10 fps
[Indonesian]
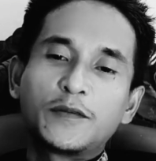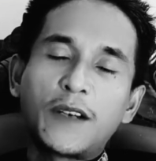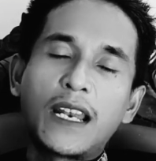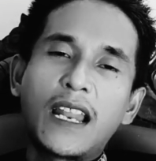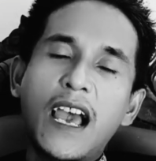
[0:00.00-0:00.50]

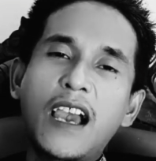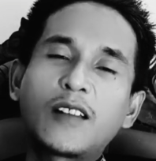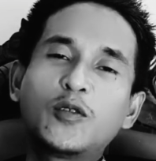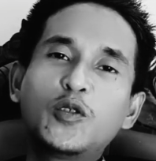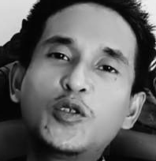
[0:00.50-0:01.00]
Fal
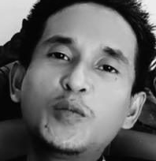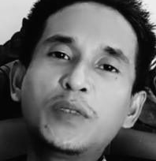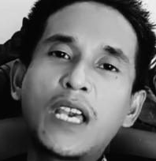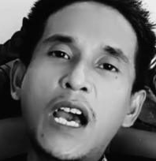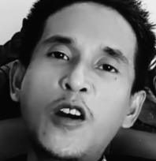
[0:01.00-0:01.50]
akhdu
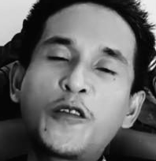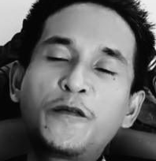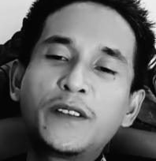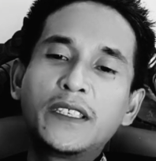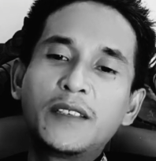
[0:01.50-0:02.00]
bi
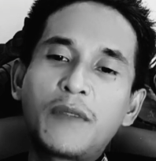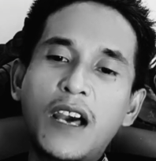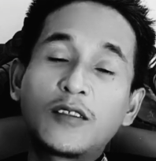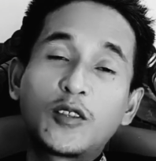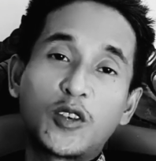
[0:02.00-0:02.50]

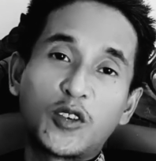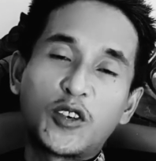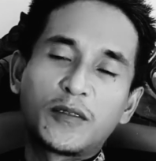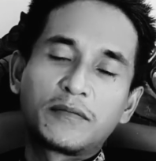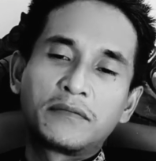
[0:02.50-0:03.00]
ma
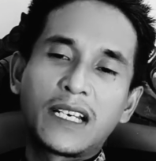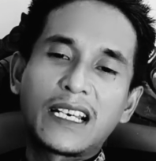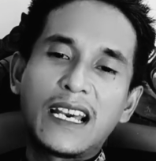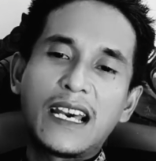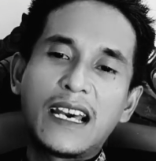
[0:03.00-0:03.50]
dororon.
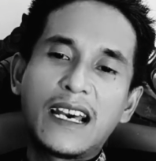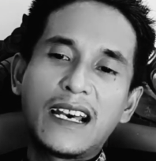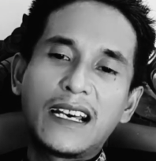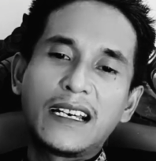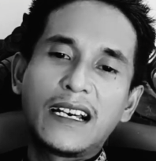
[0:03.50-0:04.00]

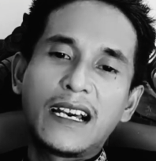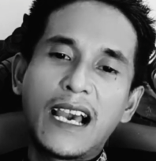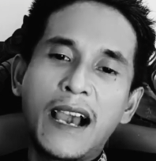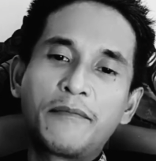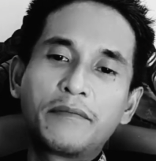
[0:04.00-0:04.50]
Maka
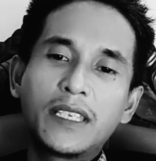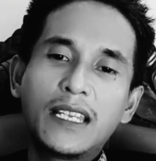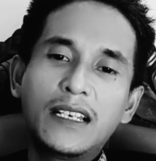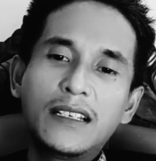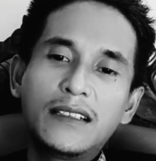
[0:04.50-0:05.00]

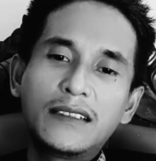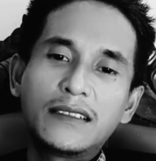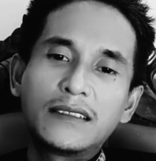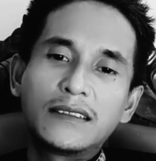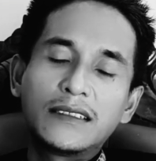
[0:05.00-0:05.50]
ambil
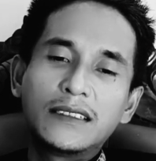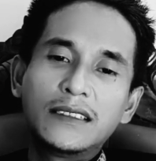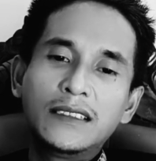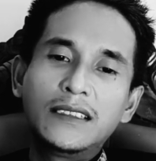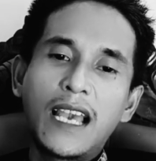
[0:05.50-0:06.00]

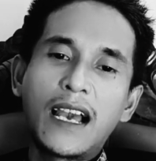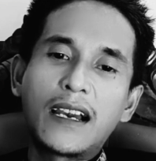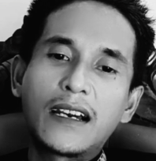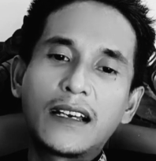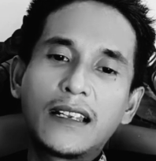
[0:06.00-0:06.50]

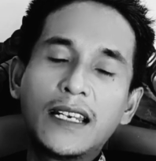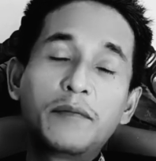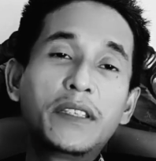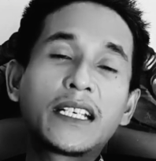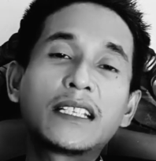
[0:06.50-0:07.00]
yang
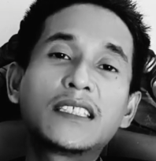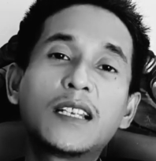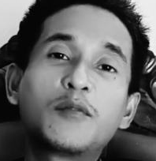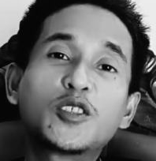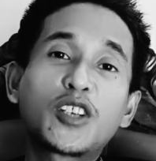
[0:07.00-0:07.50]
lebih
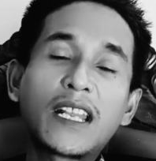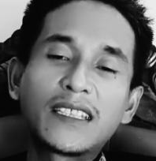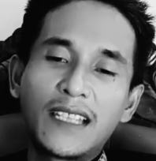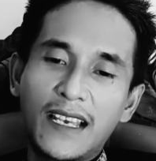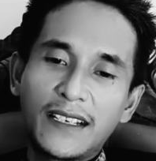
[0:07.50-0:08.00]
kecil
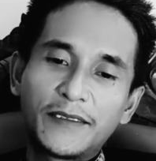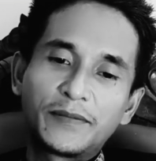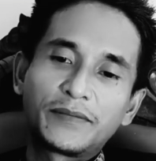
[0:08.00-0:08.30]
mudaratnya.